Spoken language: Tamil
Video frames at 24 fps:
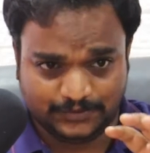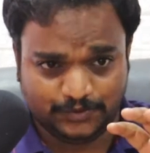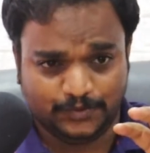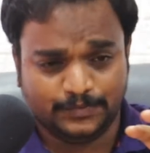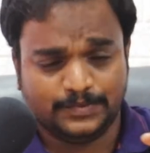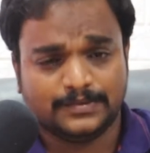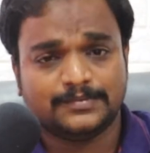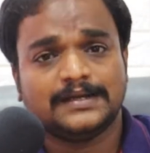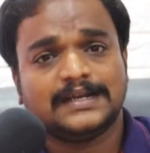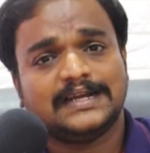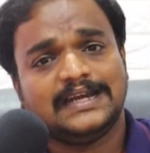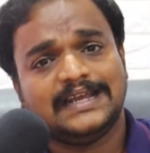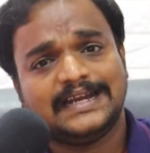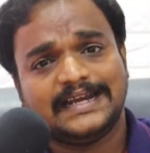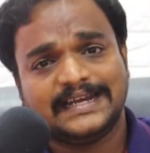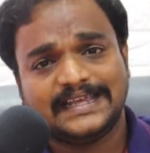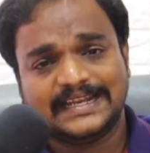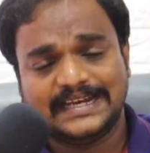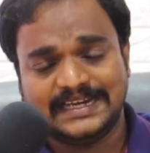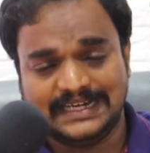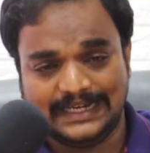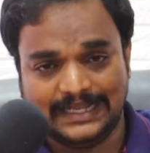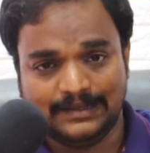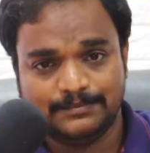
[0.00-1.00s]
சூப்பர் மார்க்கெட்டில்
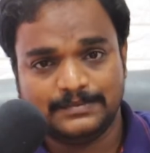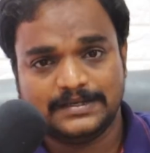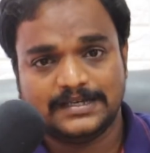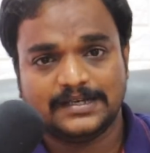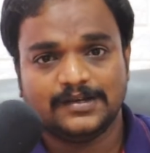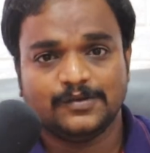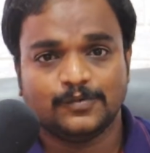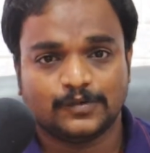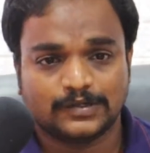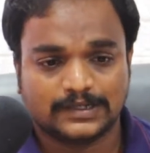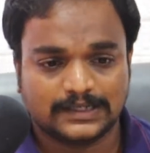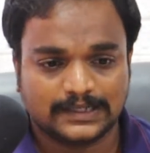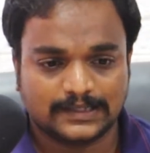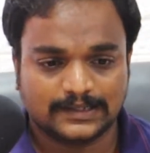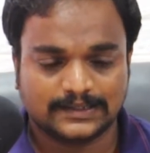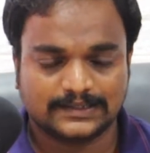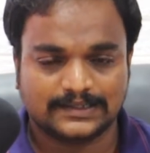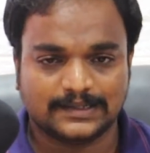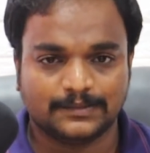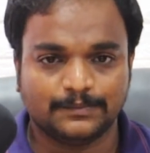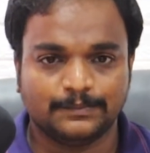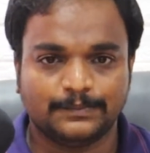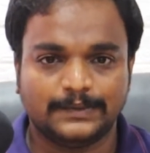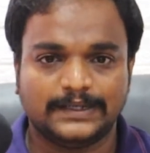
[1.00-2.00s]
கிடைக்கிற எல்லா மீட்டிலையும் ஒன்றா
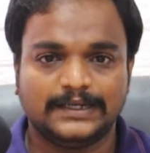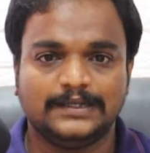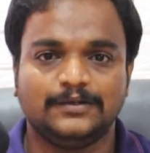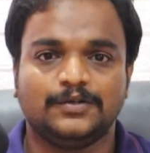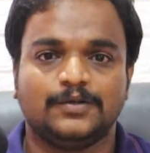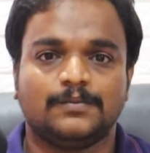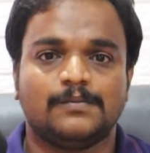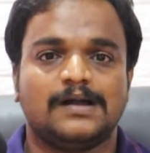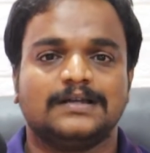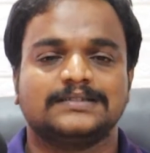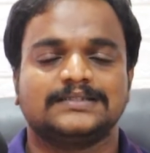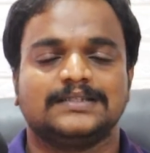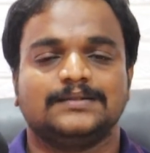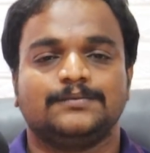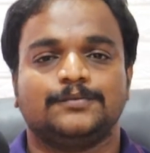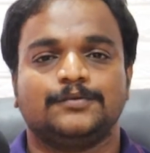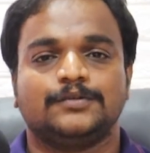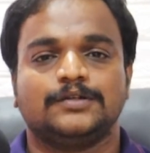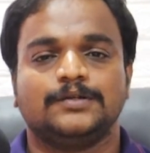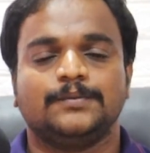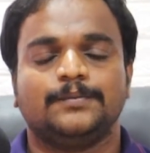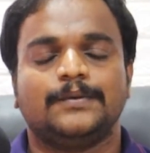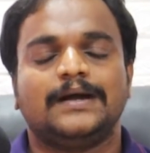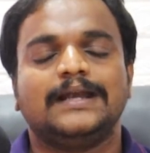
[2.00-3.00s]
டம்ப் பண்ணி ஒரு பாக்ஸில்
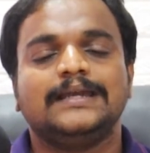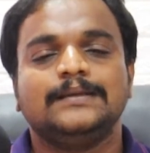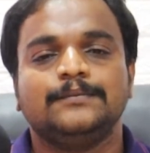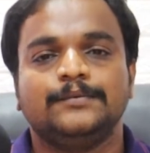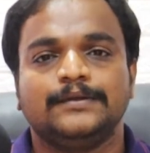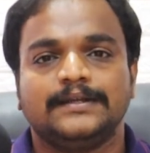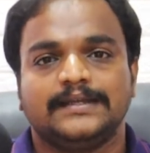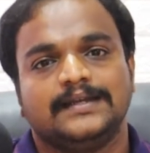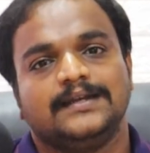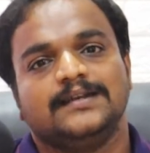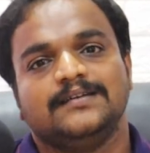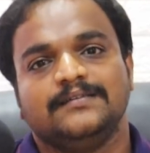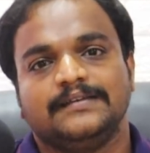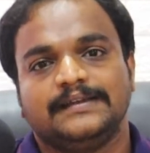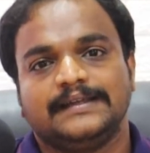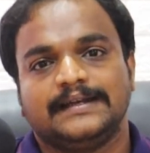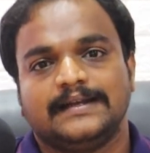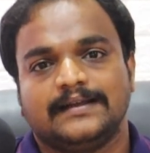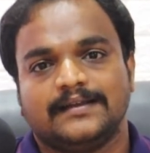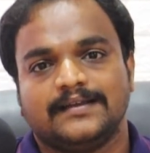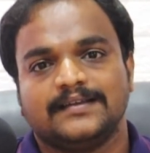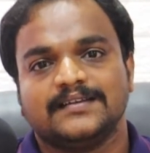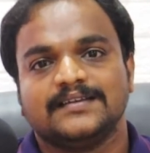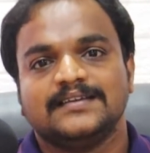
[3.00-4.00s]
போட்டு பானிபூரி கிட்டுன்னு
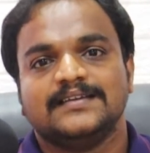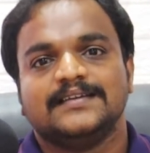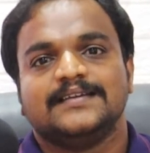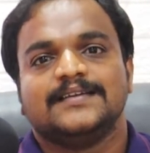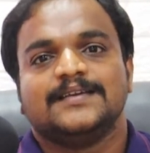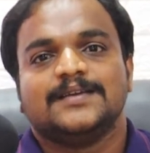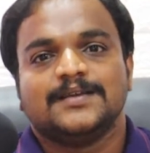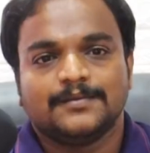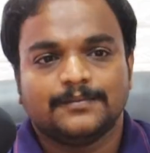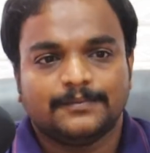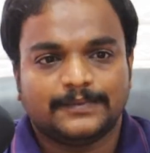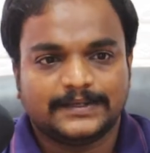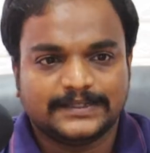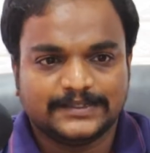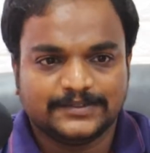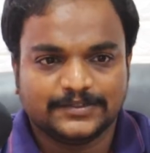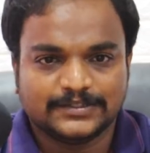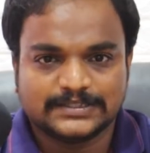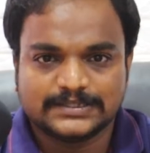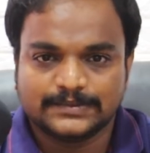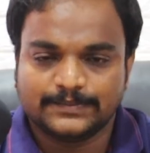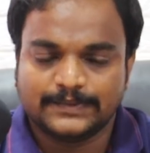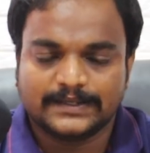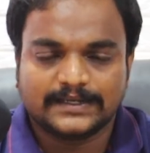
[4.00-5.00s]
வைக்கிறாங்க பட்
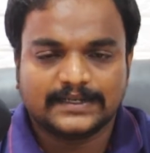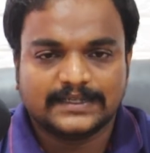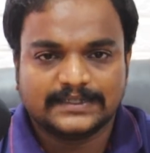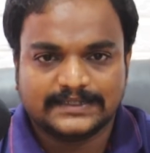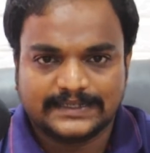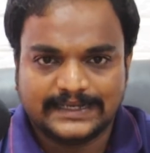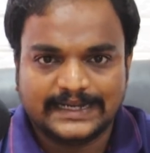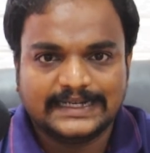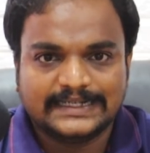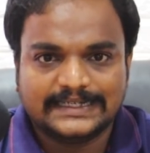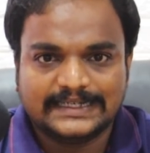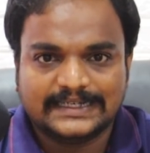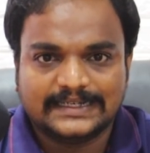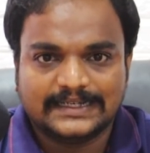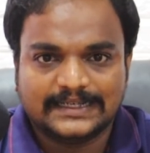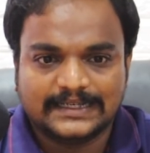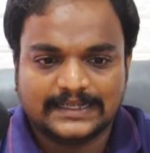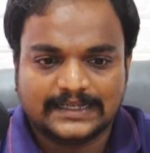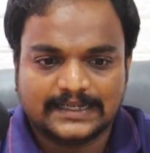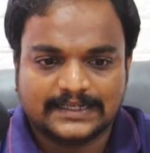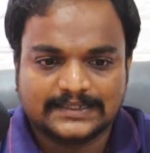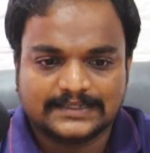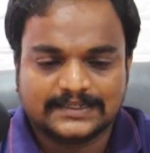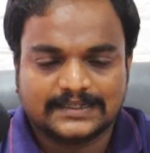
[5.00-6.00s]
யோசிச்சு பாருங்கள் அது ரியாலிட்டியில்
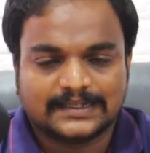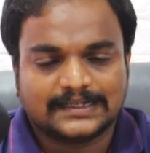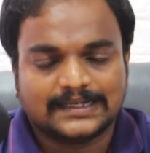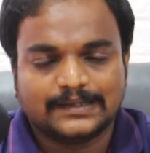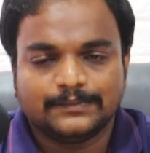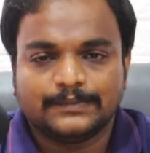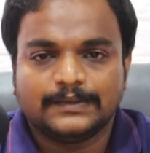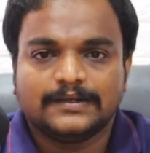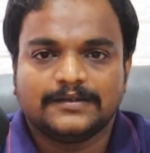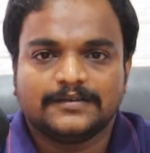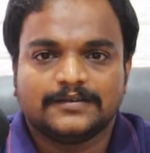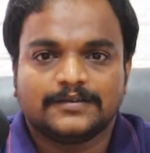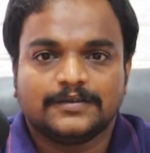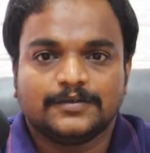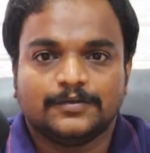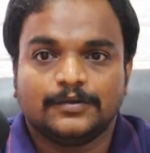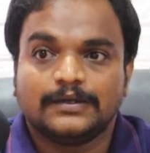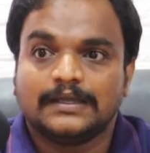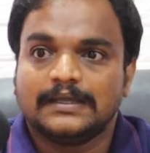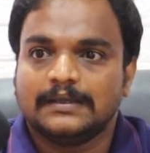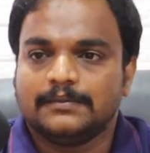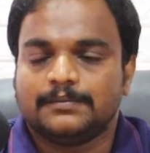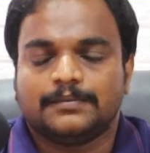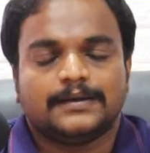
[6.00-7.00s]
அது நிறைய பேர்
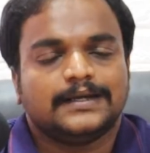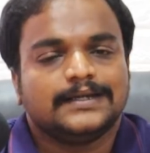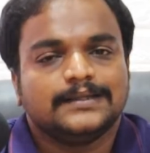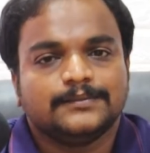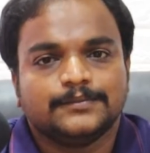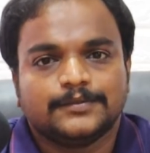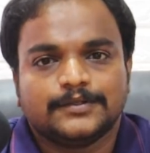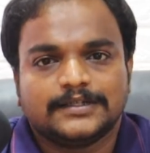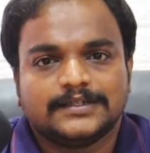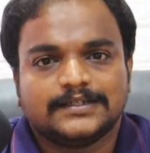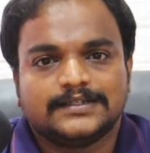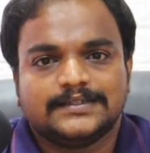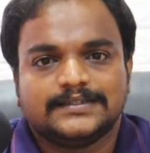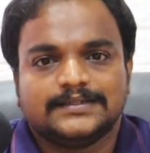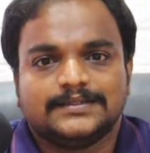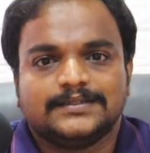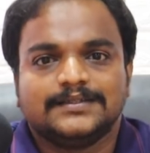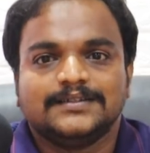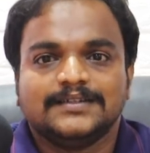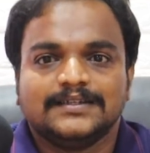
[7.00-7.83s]
ஓகே பானிபூரி கிட்டு